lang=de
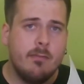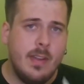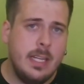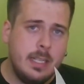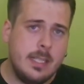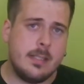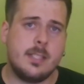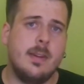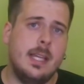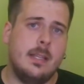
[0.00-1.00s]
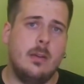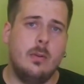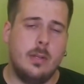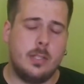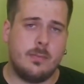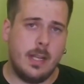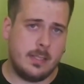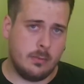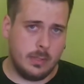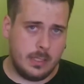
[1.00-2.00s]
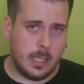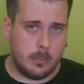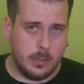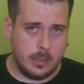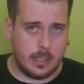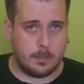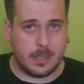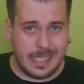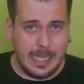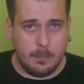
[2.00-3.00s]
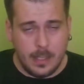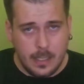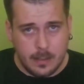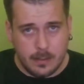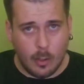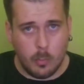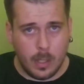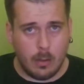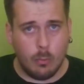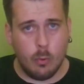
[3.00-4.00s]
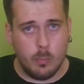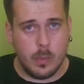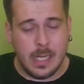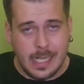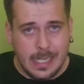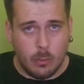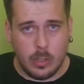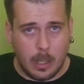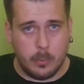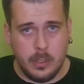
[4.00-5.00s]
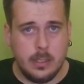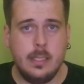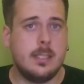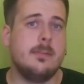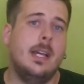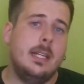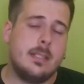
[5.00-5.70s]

Wenn ihr diese zwei äh, Schweizer noch nicht abonniert habt, gebt ihnen einen Daumen nach oben und abonniert die zwei.